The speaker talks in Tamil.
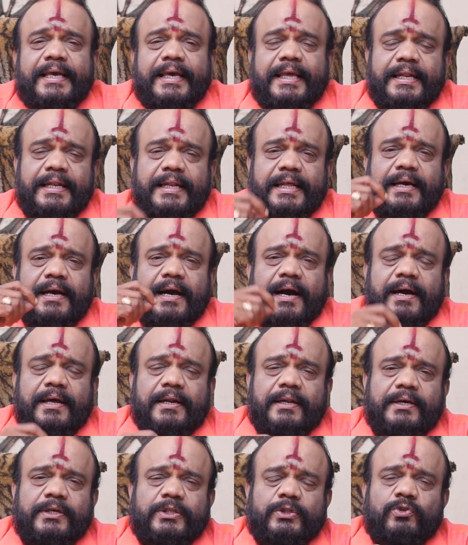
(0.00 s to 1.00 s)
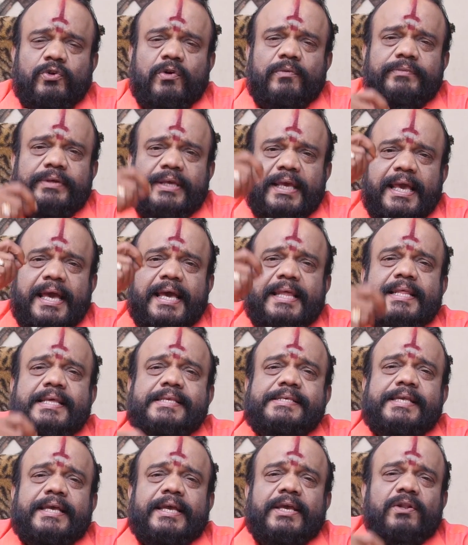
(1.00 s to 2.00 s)
என்ன காரகத்துவம் ஏன் அதை
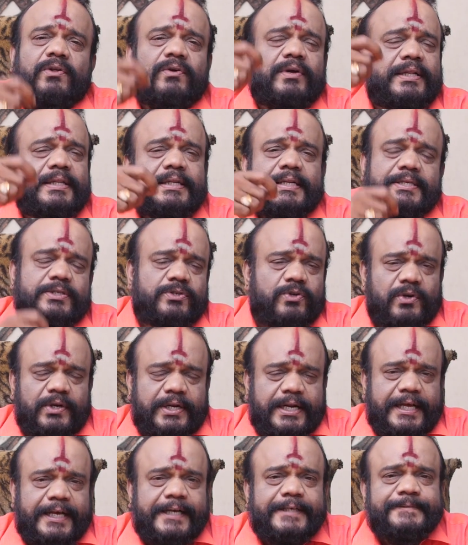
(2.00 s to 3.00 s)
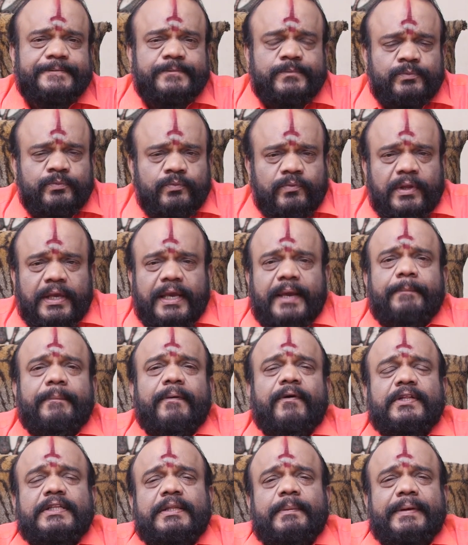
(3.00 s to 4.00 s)
செய்யணுங்கிறத நான் சொல்கிறேன்
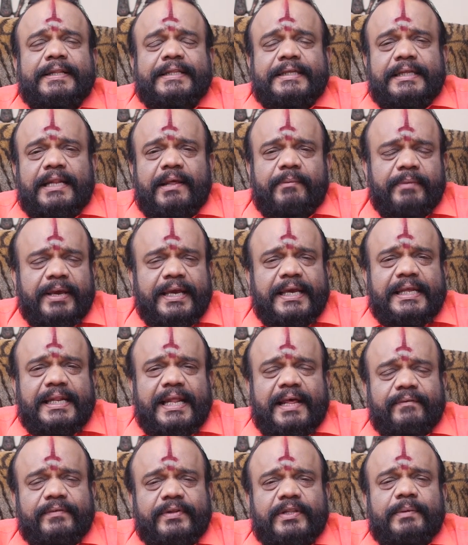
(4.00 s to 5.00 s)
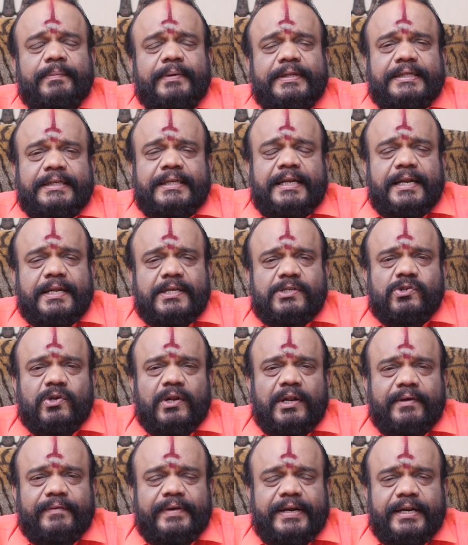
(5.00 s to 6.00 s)
இப்போ வந்து பார்த்திங்கன்னா மெயினாக வந்து பார்த்திங்கன்னா நான்
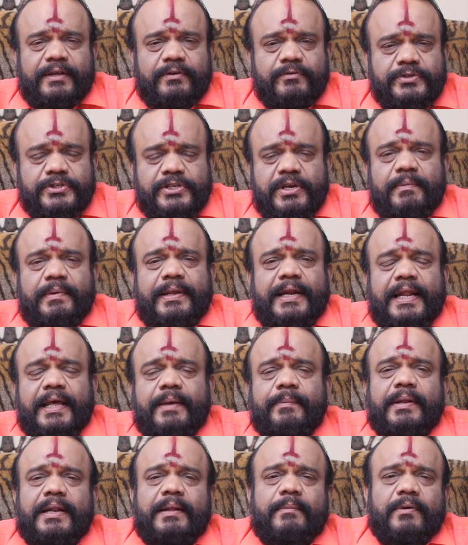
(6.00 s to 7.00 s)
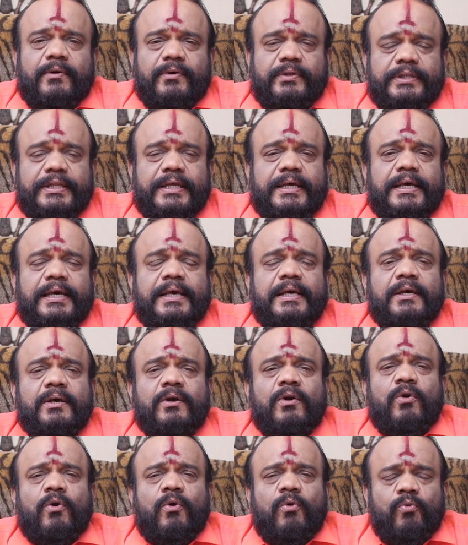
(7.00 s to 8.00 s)
சொல்ல வேண்டிய விஷயம் என்ன இப்போ நம்ம வந்து
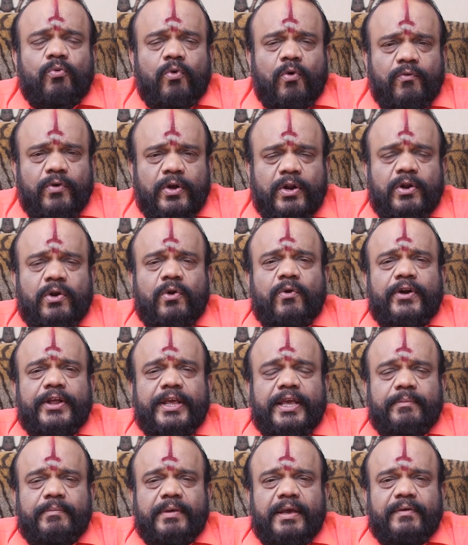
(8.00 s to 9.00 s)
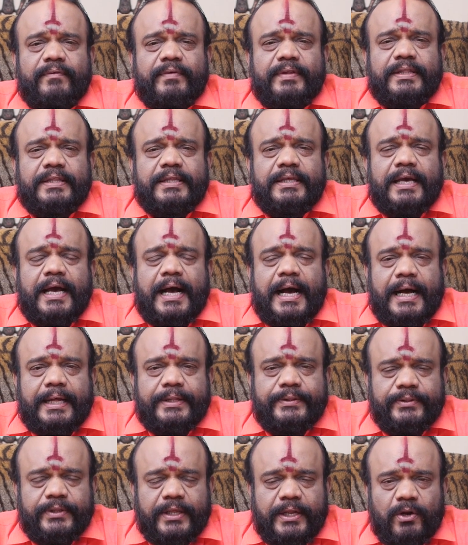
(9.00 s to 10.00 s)
ஒவ்வொரு நொடியுமே வந்து
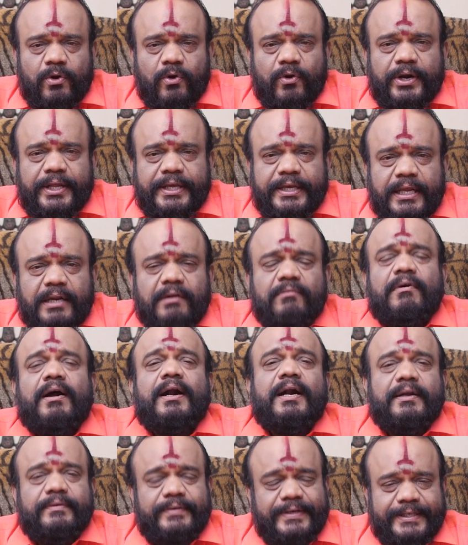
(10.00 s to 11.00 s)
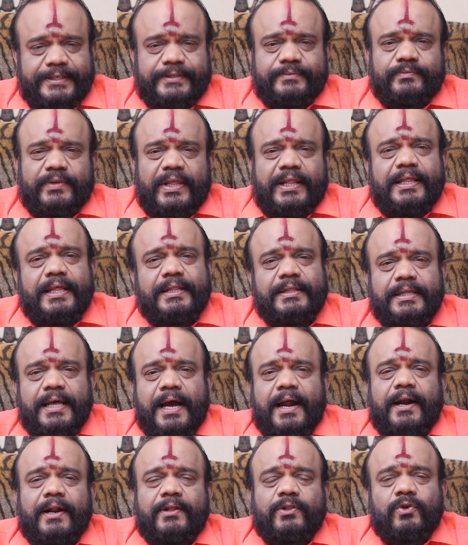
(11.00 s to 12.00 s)
அந்த நொடியில் வாழ வேண்டும் அதுதான்
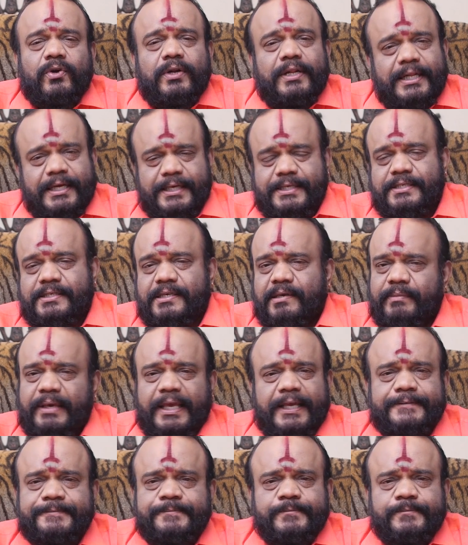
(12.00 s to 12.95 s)
தியானத்தோட ரகசியமே